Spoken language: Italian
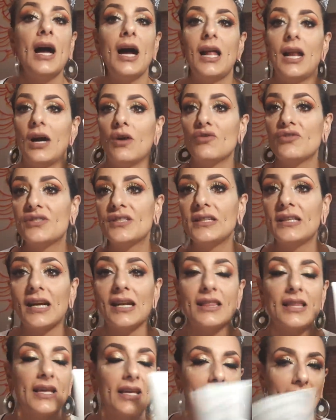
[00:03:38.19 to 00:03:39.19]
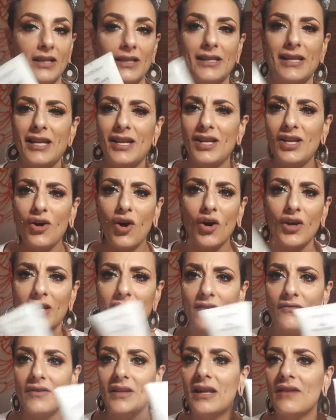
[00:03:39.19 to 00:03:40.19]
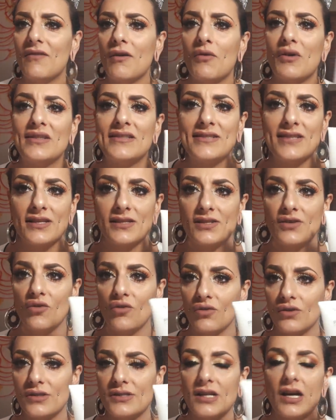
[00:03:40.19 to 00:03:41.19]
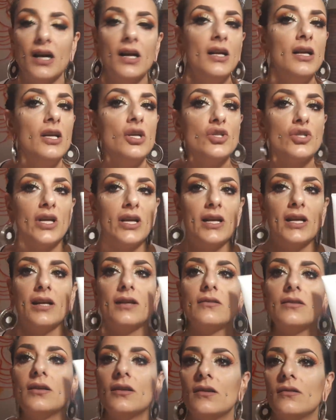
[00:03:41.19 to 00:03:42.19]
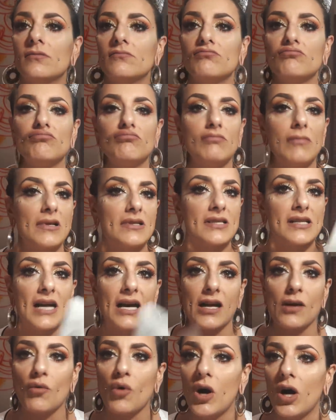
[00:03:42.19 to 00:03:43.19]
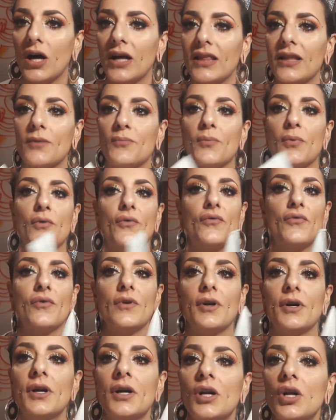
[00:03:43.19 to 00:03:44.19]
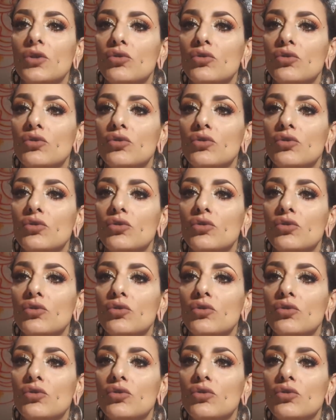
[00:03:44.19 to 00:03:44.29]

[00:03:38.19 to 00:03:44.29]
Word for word: Allora, considerate che nell'occhio vi leva qualsiasi cosa, cioè eh, mascara waterproof,